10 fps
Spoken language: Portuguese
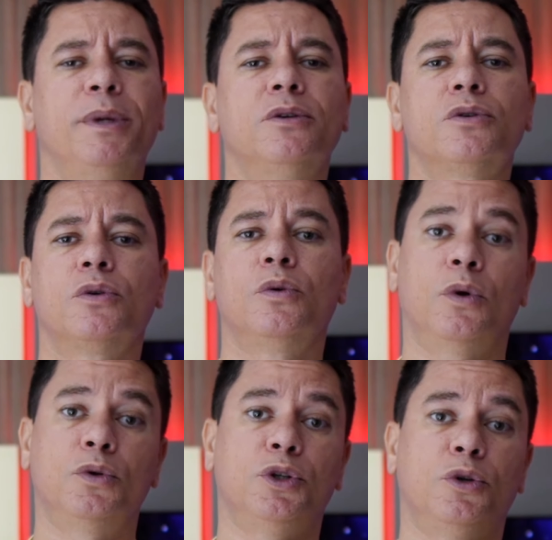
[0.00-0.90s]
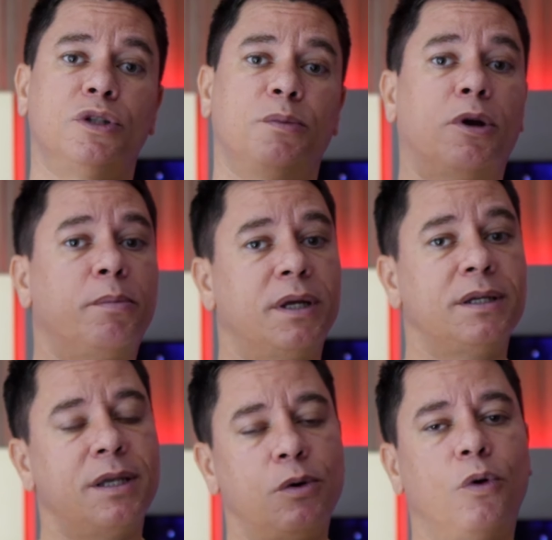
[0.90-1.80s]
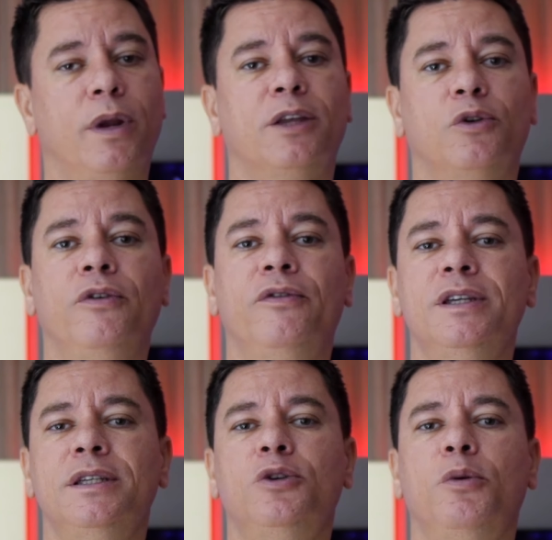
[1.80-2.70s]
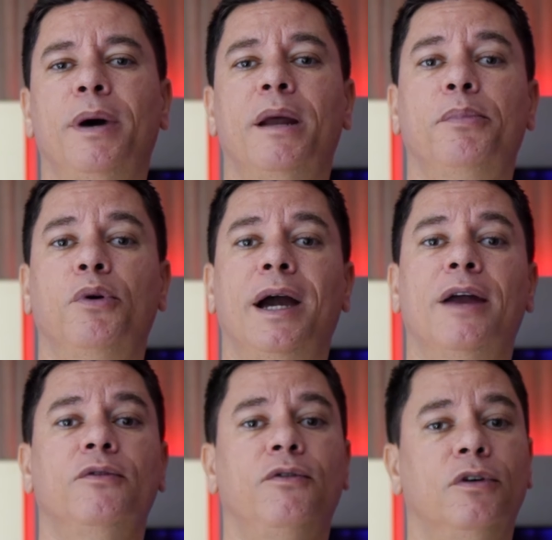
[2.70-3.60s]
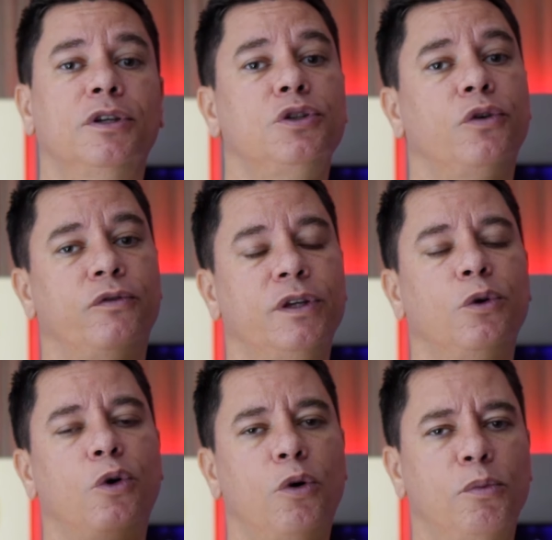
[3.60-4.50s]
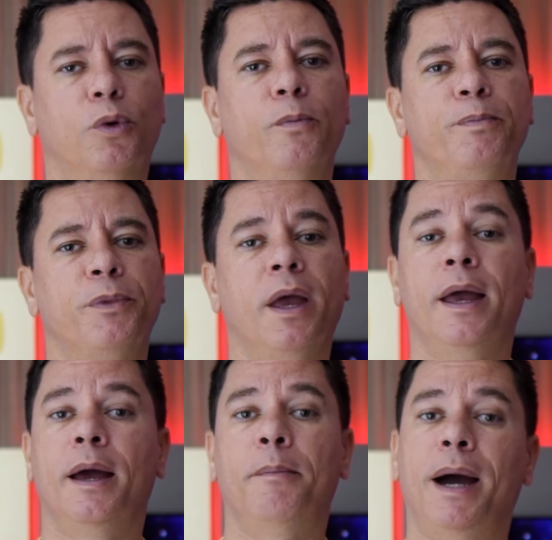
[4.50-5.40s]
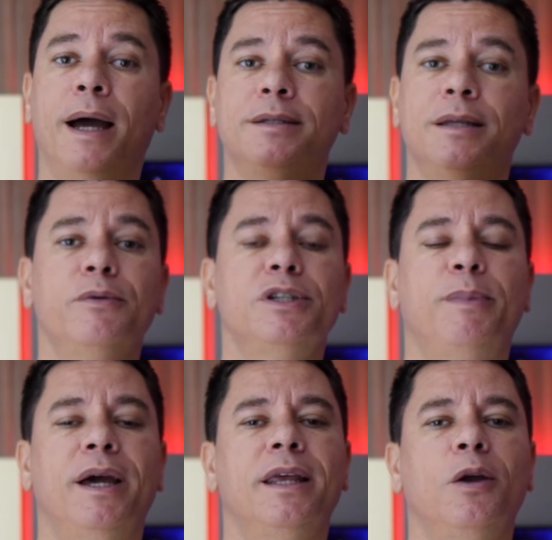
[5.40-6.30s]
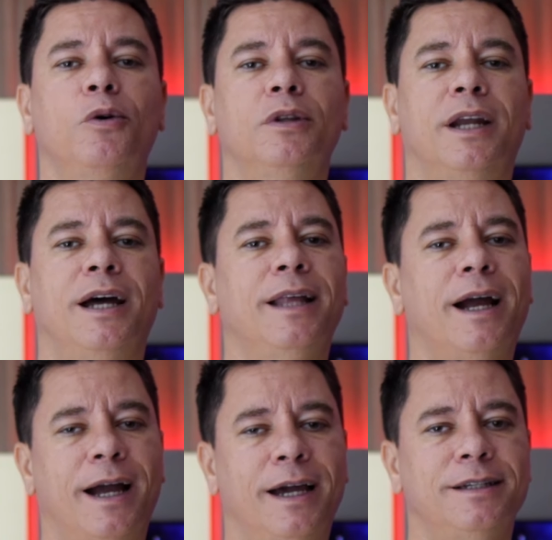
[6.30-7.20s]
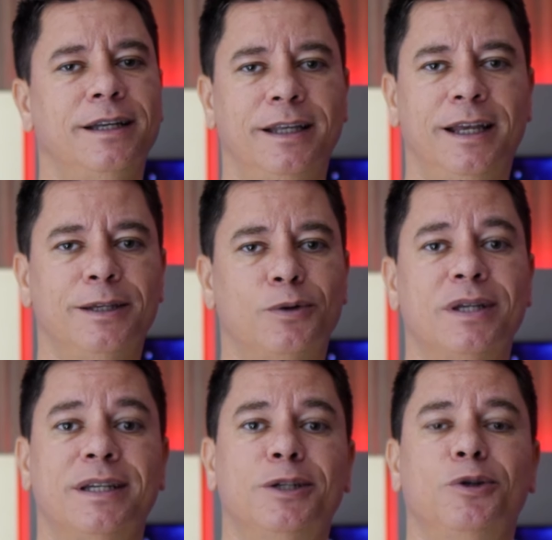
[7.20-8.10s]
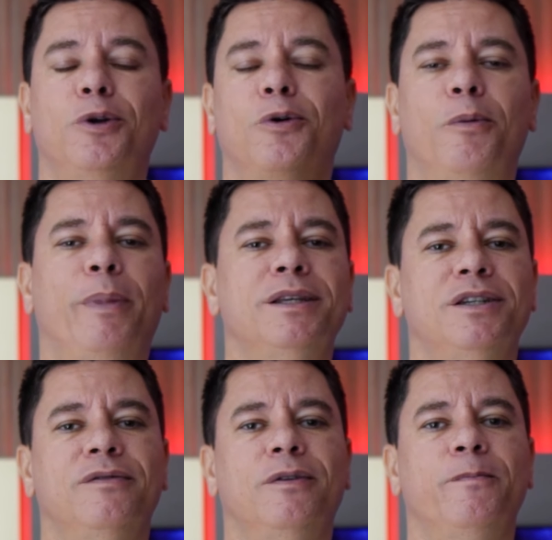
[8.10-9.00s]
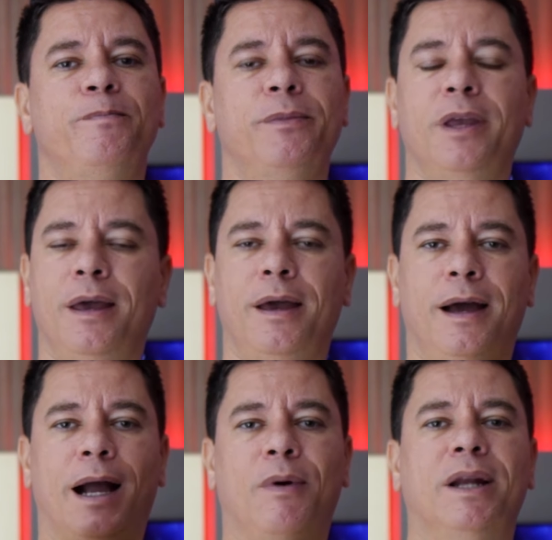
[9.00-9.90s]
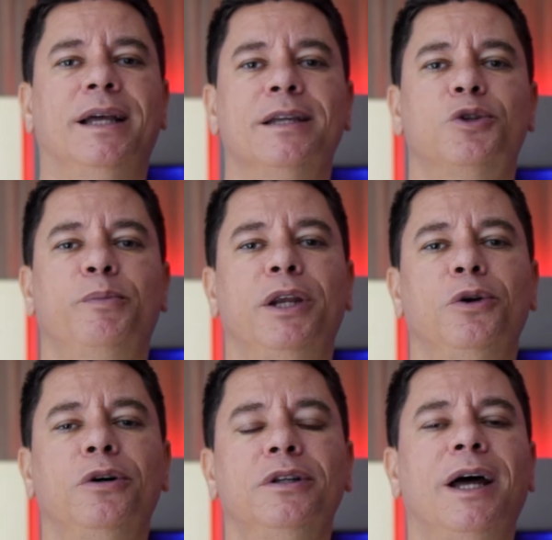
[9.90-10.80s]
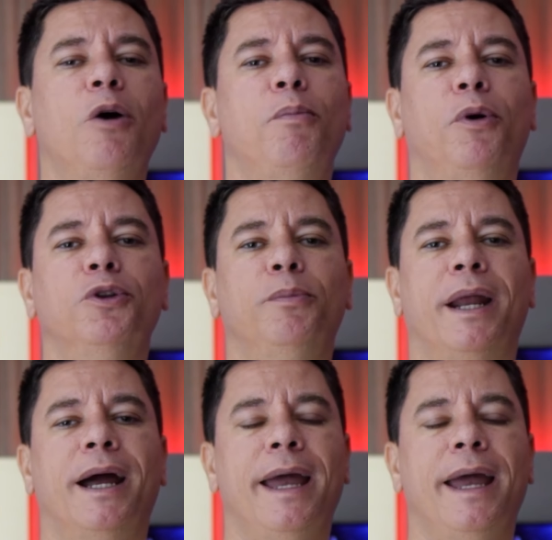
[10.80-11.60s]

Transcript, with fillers: menos o Note 12 Pro Plus tem um conector físico para plugar um fone de ouvido comum, mas não espere encontrar na caixa deles um acessório compatível. A qualidade superior dá o ponto para a